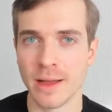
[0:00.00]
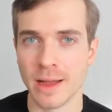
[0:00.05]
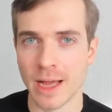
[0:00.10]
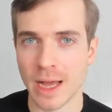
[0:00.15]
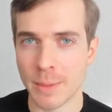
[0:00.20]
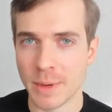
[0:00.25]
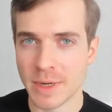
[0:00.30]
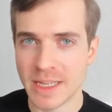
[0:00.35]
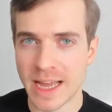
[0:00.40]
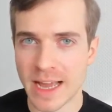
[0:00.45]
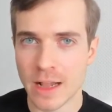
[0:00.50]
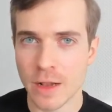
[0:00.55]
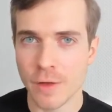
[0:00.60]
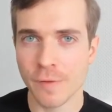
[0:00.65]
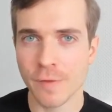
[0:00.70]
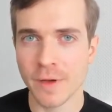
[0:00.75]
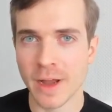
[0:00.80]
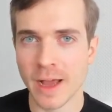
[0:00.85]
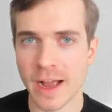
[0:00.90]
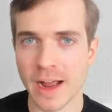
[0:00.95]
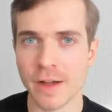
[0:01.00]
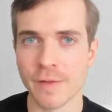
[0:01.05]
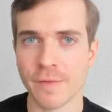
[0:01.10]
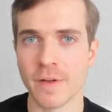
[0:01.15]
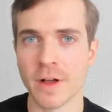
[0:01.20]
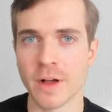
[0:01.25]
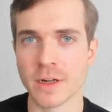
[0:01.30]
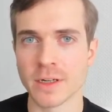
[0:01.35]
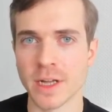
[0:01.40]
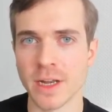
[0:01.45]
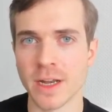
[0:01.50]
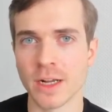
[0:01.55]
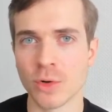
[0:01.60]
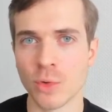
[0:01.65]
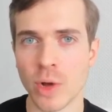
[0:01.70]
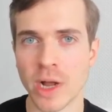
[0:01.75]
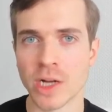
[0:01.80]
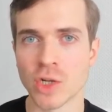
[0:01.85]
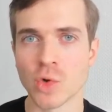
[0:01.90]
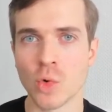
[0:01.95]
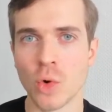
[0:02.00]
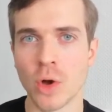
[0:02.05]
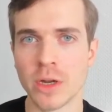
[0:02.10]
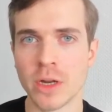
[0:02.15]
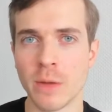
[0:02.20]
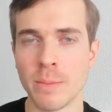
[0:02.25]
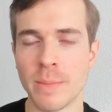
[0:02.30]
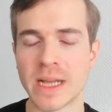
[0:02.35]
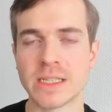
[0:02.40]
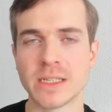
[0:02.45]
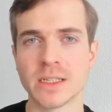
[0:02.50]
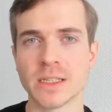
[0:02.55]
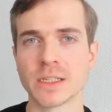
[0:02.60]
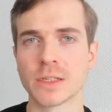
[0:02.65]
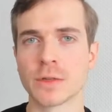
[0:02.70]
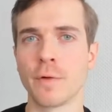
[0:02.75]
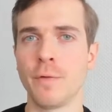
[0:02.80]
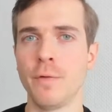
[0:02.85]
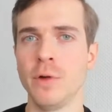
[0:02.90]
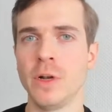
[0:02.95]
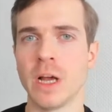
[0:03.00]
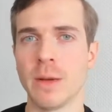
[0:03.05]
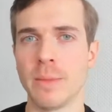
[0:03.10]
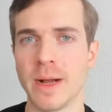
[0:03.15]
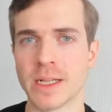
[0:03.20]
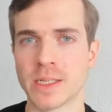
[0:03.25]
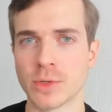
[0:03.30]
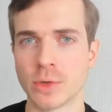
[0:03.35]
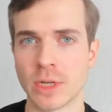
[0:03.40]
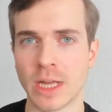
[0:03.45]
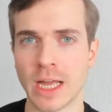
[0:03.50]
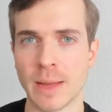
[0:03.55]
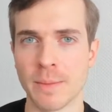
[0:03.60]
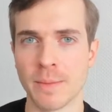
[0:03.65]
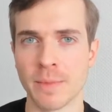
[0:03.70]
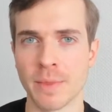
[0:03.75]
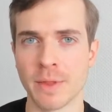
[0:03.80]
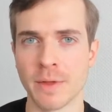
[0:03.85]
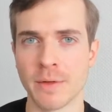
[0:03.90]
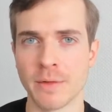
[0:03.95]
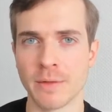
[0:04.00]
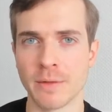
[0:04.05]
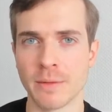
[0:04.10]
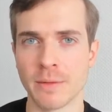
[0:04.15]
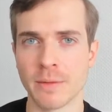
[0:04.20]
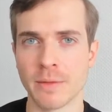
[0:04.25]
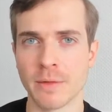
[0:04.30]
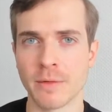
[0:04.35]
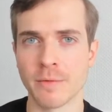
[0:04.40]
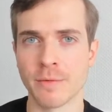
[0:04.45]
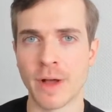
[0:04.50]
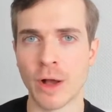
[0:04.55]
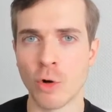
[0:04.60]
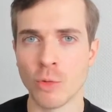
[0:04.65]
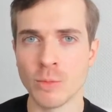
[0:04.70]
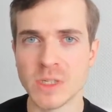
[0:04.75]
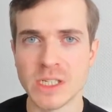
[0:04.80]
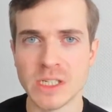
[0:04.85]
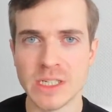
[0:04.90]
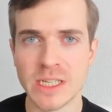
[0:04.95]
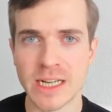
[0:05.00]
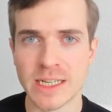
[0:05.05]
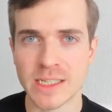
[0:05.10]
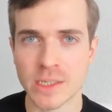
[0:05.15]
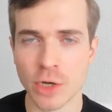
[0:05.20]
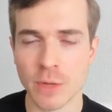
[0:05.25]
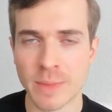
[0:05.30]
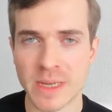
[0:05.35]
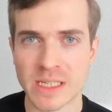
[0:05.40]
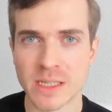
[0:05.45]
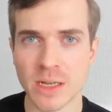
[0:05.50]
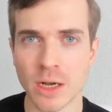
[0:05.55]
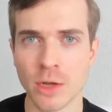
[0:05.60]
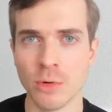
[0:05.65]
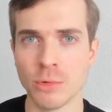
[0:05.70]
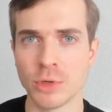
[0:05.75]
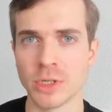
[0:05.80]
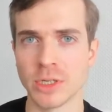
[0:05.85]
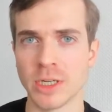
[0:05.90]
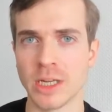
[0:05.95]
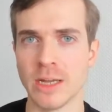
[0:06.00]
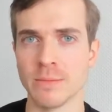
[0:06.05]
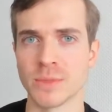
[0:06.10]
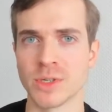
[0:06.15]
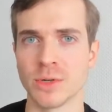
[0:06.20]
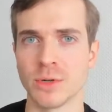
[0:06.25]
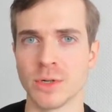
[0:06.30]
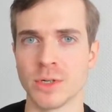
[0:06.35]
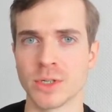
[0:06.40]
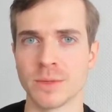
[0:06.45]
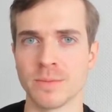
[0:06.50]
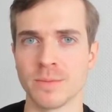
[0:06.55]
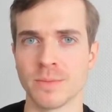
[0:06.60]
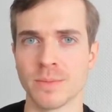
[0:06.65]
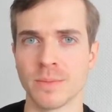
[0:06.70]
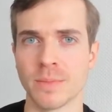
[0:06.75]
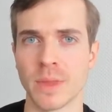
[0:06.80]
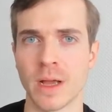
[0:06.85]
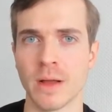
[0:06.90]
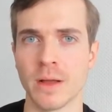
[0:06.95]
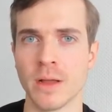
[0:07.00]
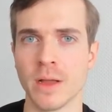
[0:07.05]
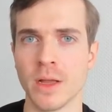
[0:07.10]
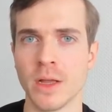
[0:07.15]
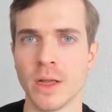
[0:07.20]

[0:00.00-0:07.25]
Aber die helfen einfach, deiner Korrektorin ein besseres Gefühl dabei zu geben, warum sie dir jetzt auch eine bessere Note geben sollte. Ja.